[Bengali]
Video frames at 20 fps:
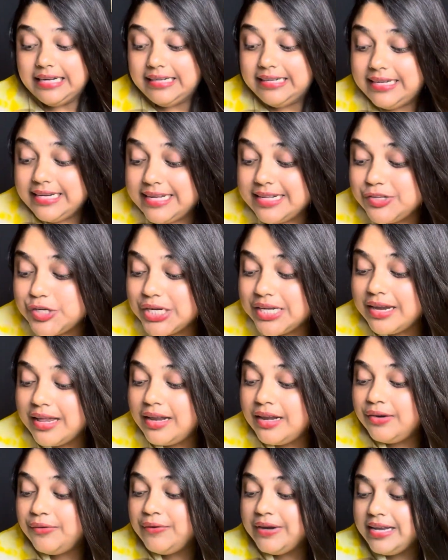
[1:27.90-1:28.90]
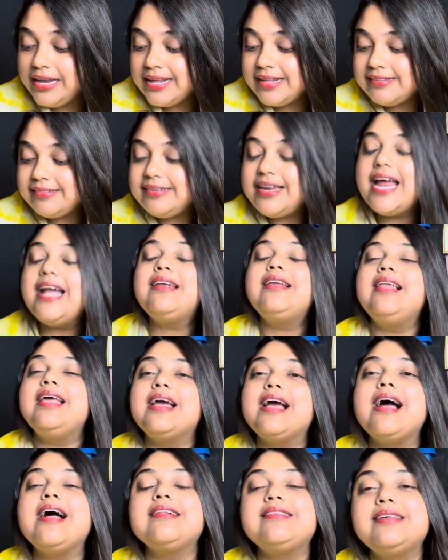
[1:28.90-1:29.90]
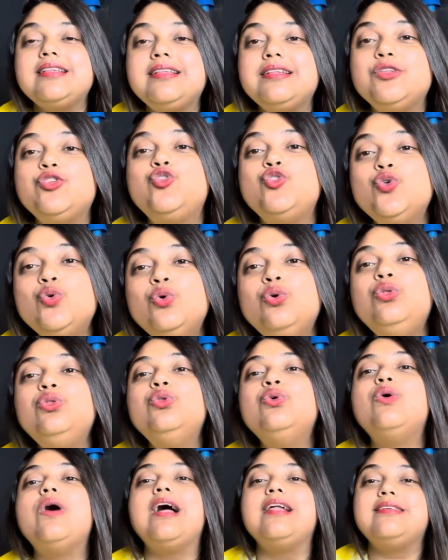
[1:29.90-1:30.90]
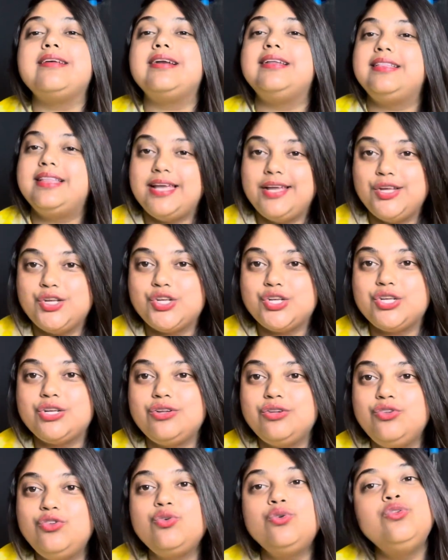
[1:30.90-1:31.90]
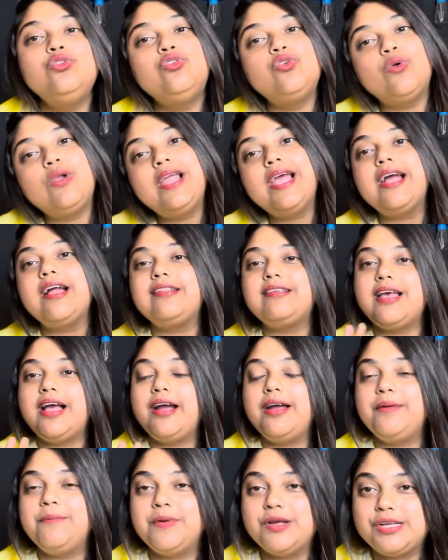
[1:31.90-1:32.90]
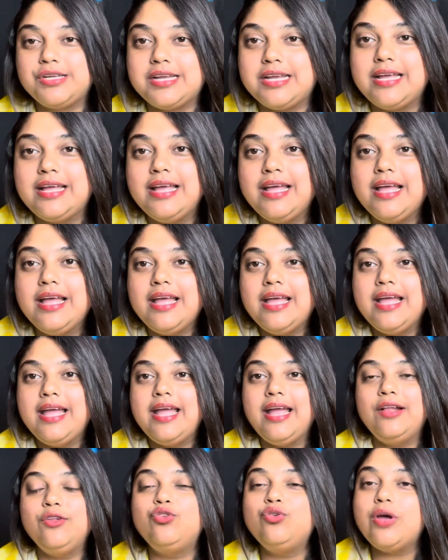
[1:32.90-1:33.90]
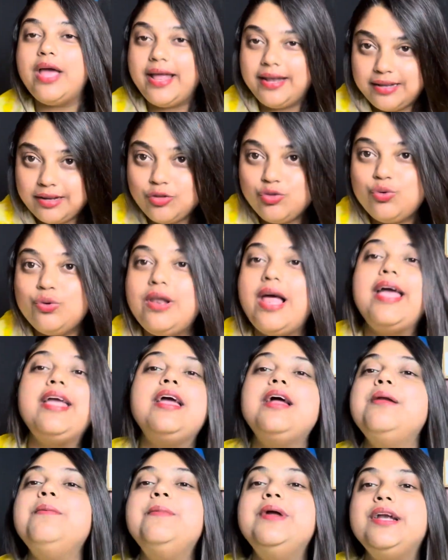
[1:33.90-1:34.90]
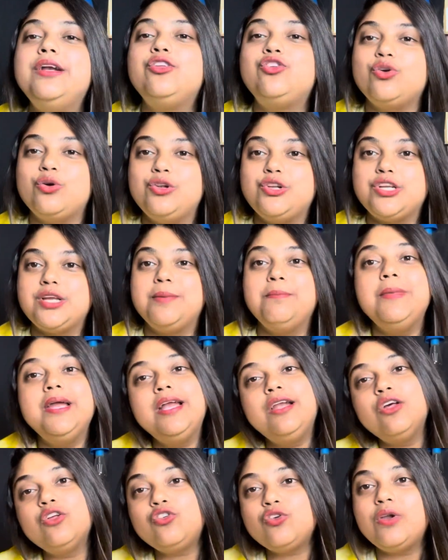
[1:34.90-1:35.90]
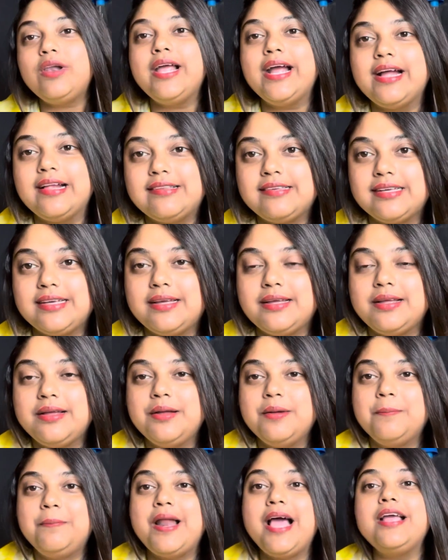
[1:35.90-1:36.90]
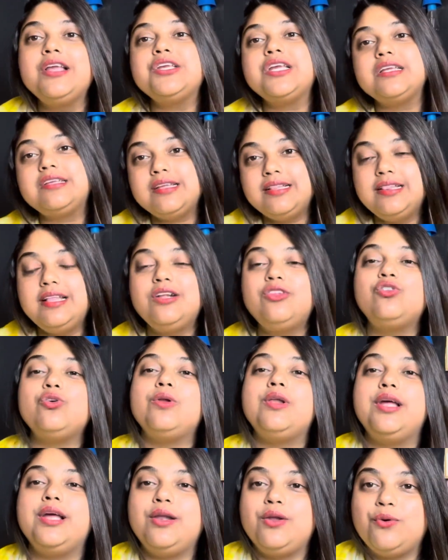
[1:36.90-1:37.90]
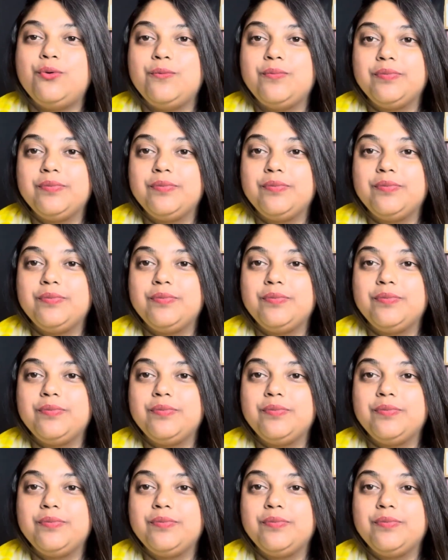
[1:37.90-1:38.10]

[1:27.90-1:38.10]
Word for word: ডিজিটাল রিলিজ ডেট লেখা আছে জুন দু জুন চলে গেছে আগের মাসে এটা জুলাইয়ের মিড চলছে মিডও চলে গেছে প্রায় শেষের দিক চলে এলো